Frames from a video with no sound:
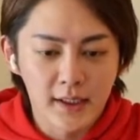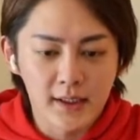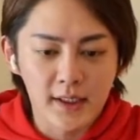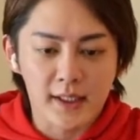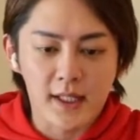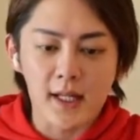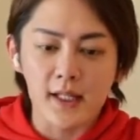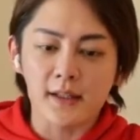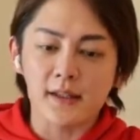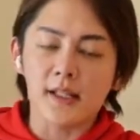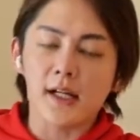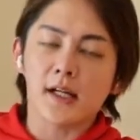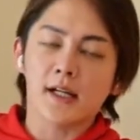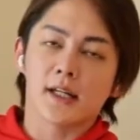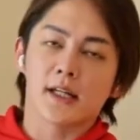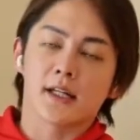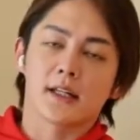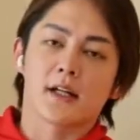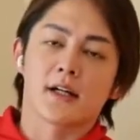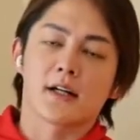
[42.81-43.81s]
で、
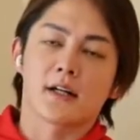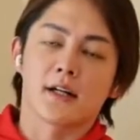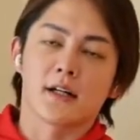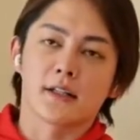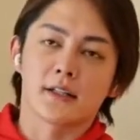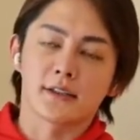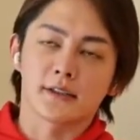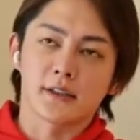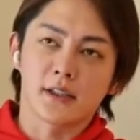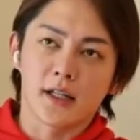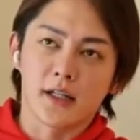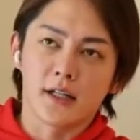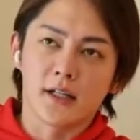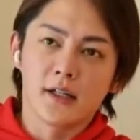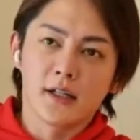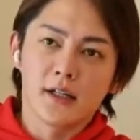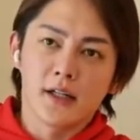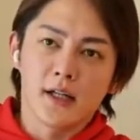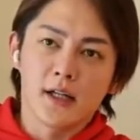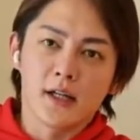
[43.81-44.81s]
ケンタッキーなんかはですね、
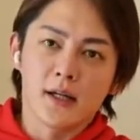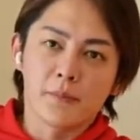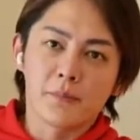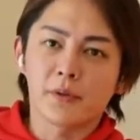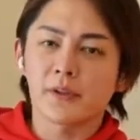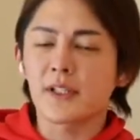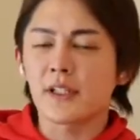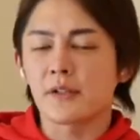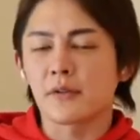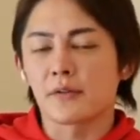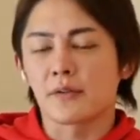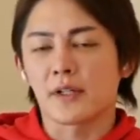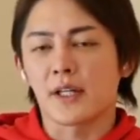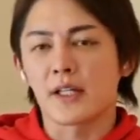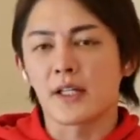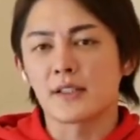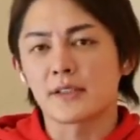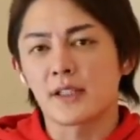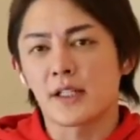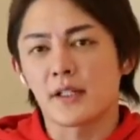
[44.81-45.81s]
えー、ポテトの
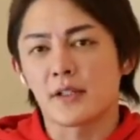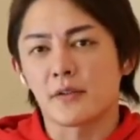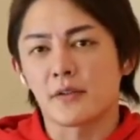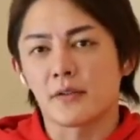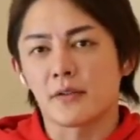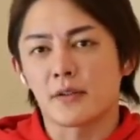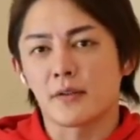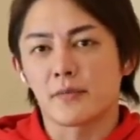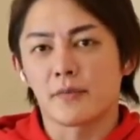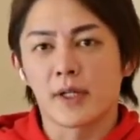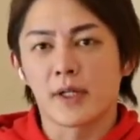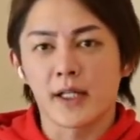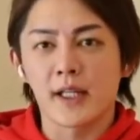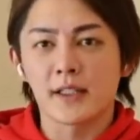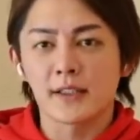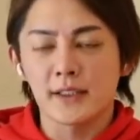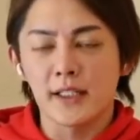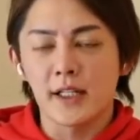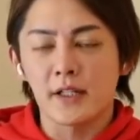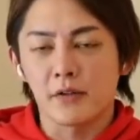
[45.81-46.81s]
原材料、まあ、
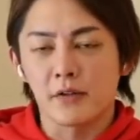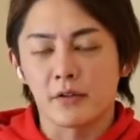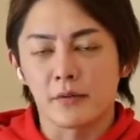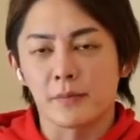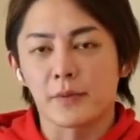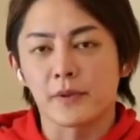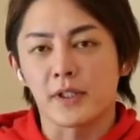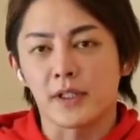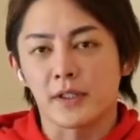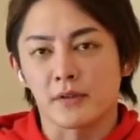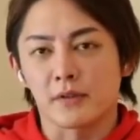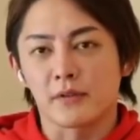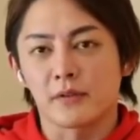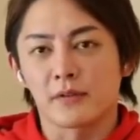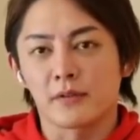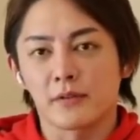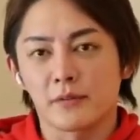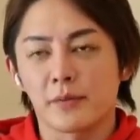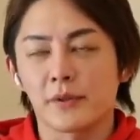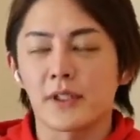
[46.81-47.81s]
原材料のポテト、
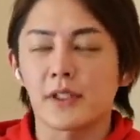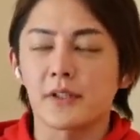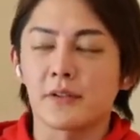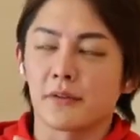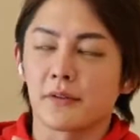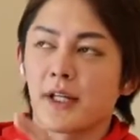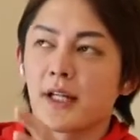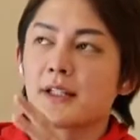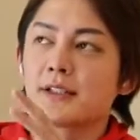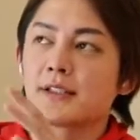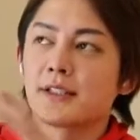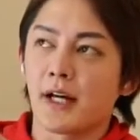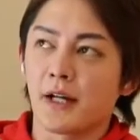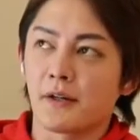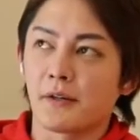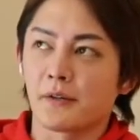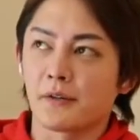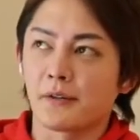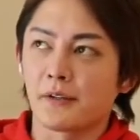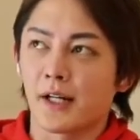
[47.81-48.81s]
ポテトの原
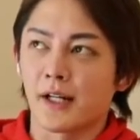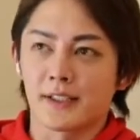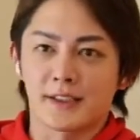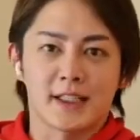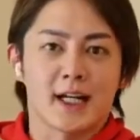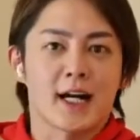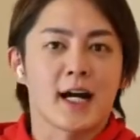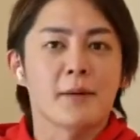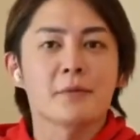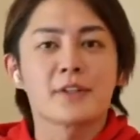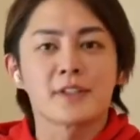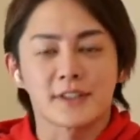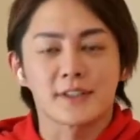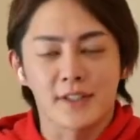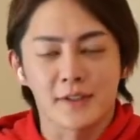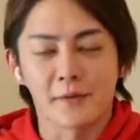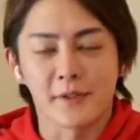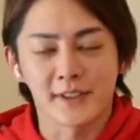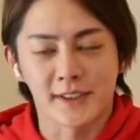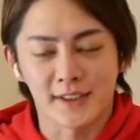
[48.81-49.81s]
材料、だからじゃがいもです
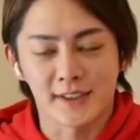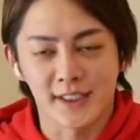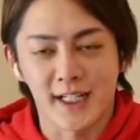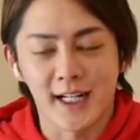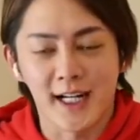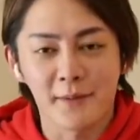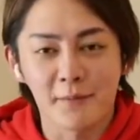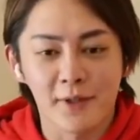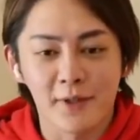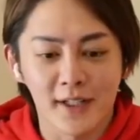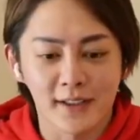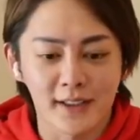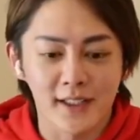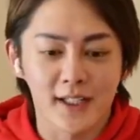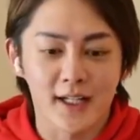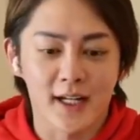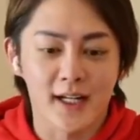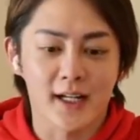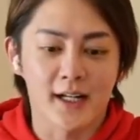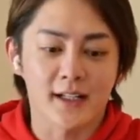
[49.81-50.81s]
ね、ごめんなさい。じゃがいもが手
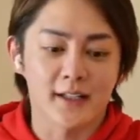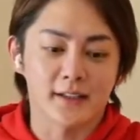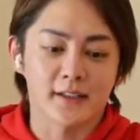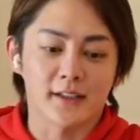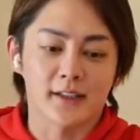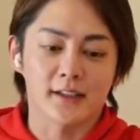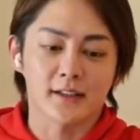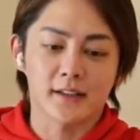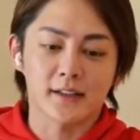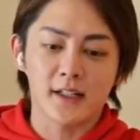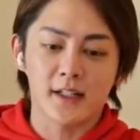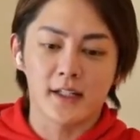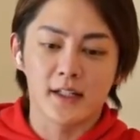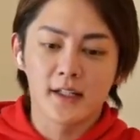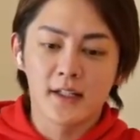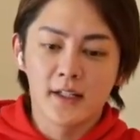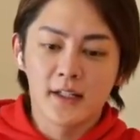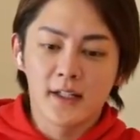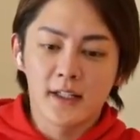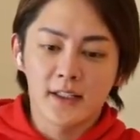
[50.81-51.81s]
に入らなくなって、
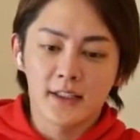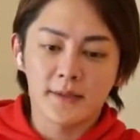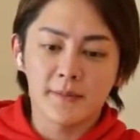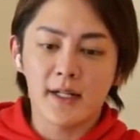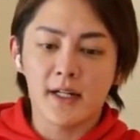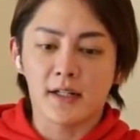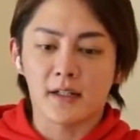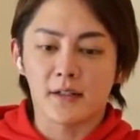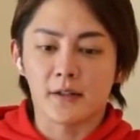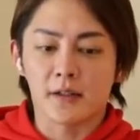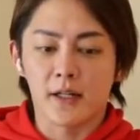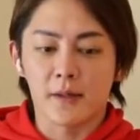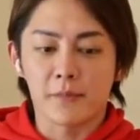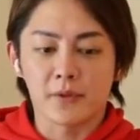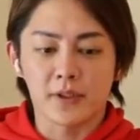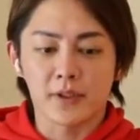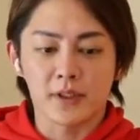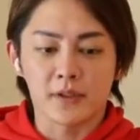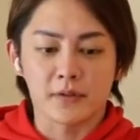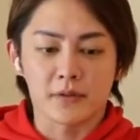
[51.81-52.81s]
しばらく、え
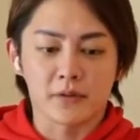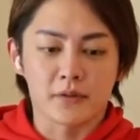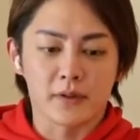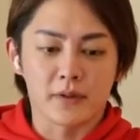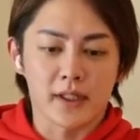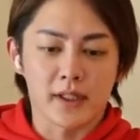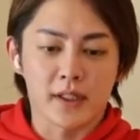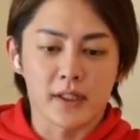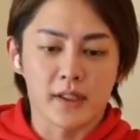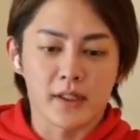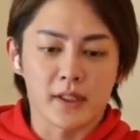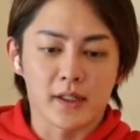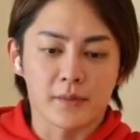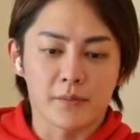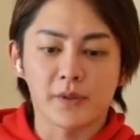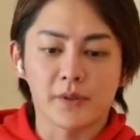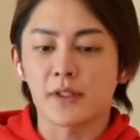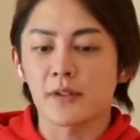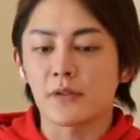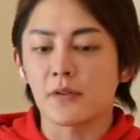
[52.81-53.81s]
ポテトの、
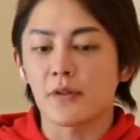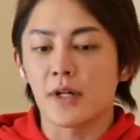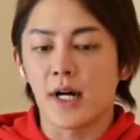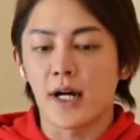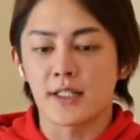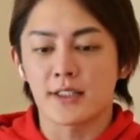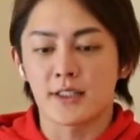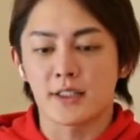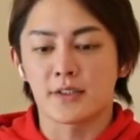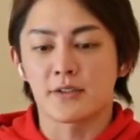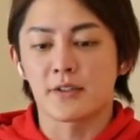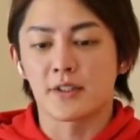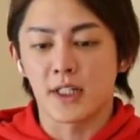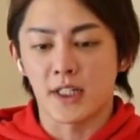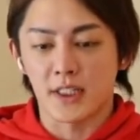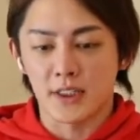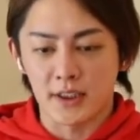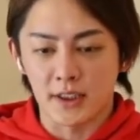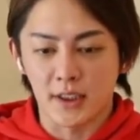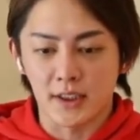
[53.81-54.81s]
えー、ポテトを廃止する
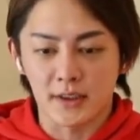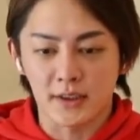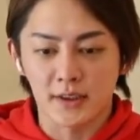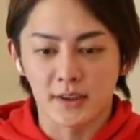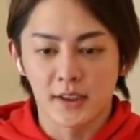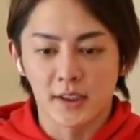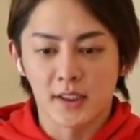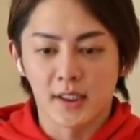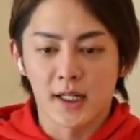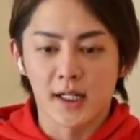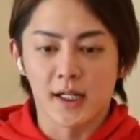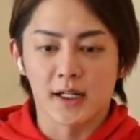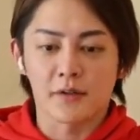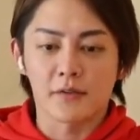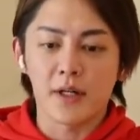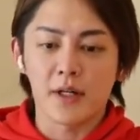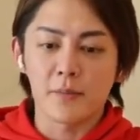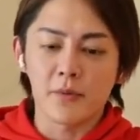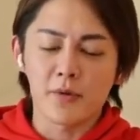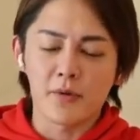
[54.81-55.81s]
らしいです。はい、
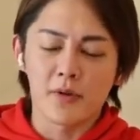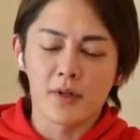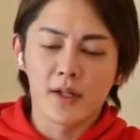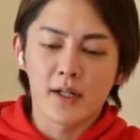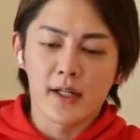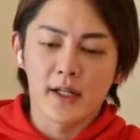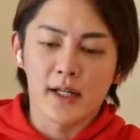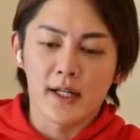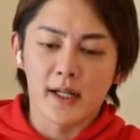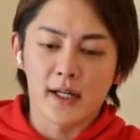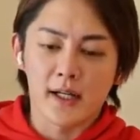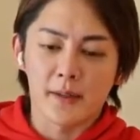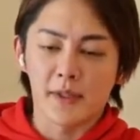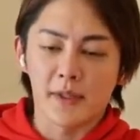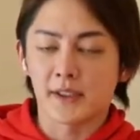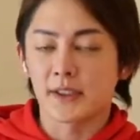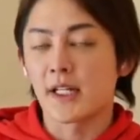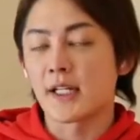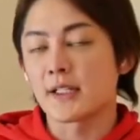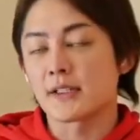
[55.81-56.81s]
これも、えー、
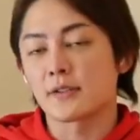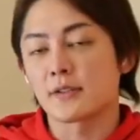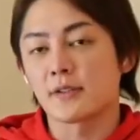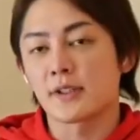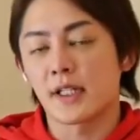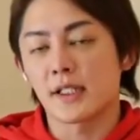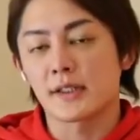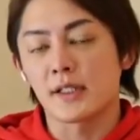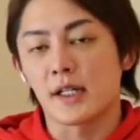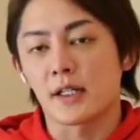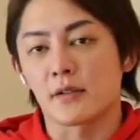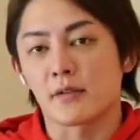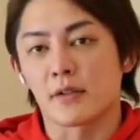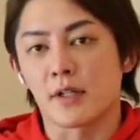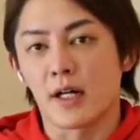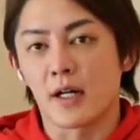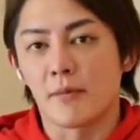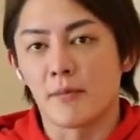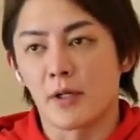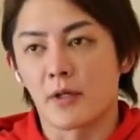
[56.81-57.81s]
まあ、戦争だったりと
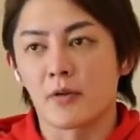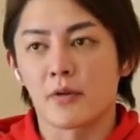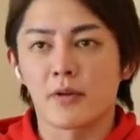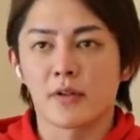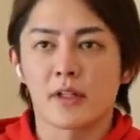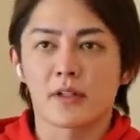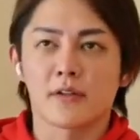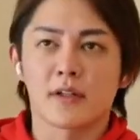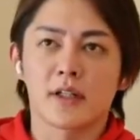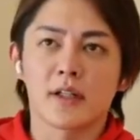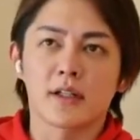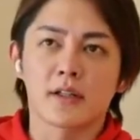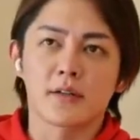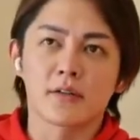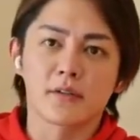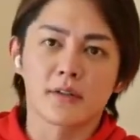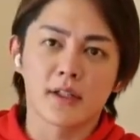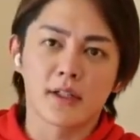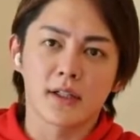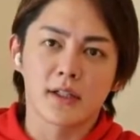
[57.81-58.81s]
か、まあ、コロナの影
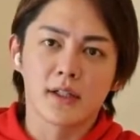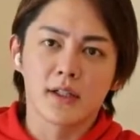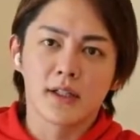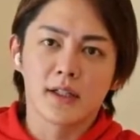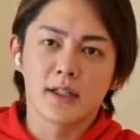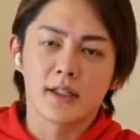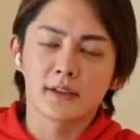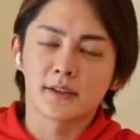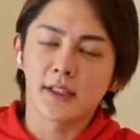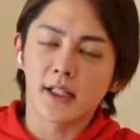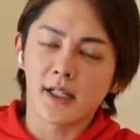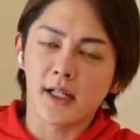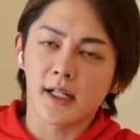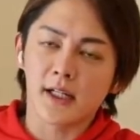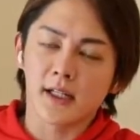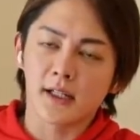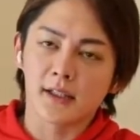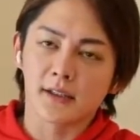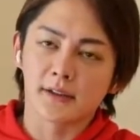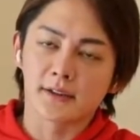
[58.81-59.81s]
響で、えー、世
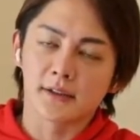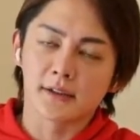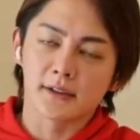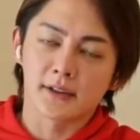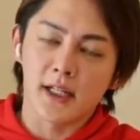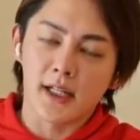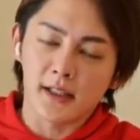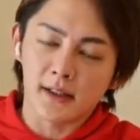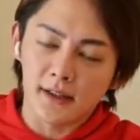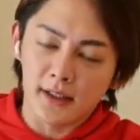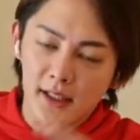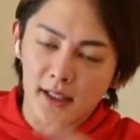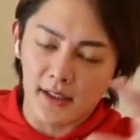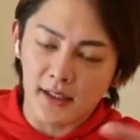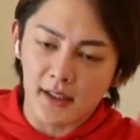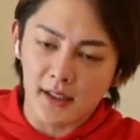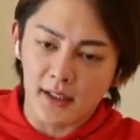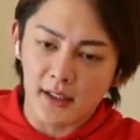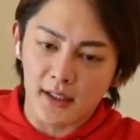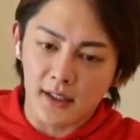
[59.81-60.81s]
界全体
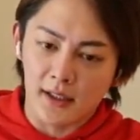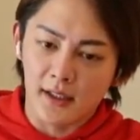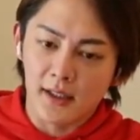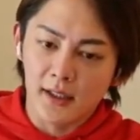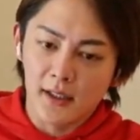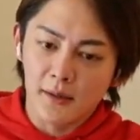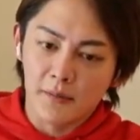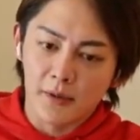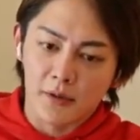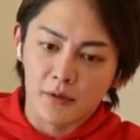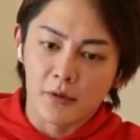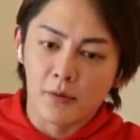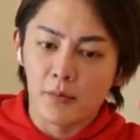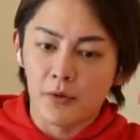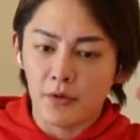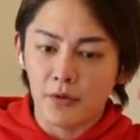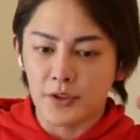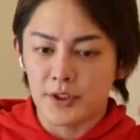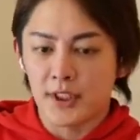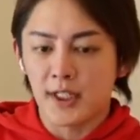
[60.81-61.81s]
的に、まあ、
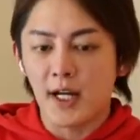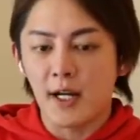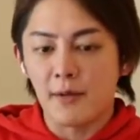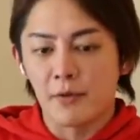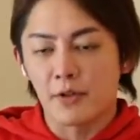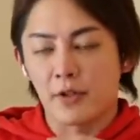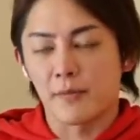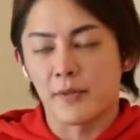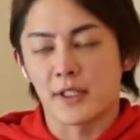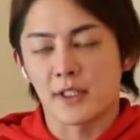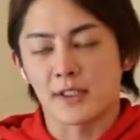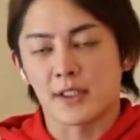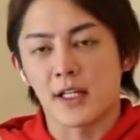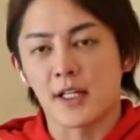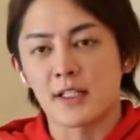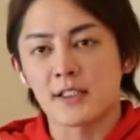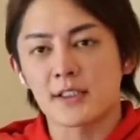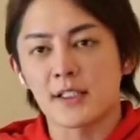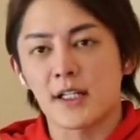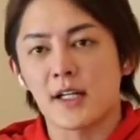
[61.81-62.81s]
トウモロコシ以外も含めて
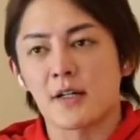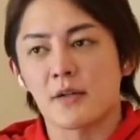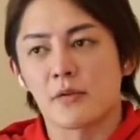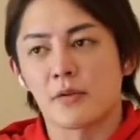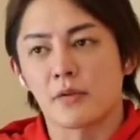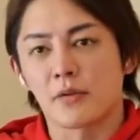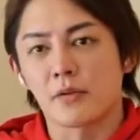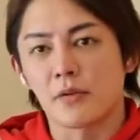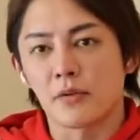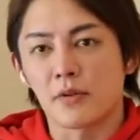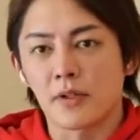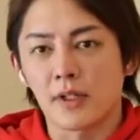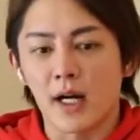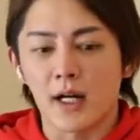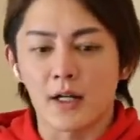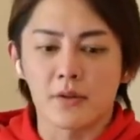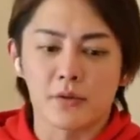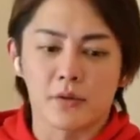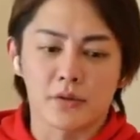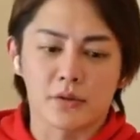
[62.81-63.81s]
原材料の
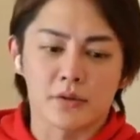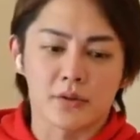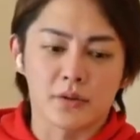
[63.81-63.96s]
確保っ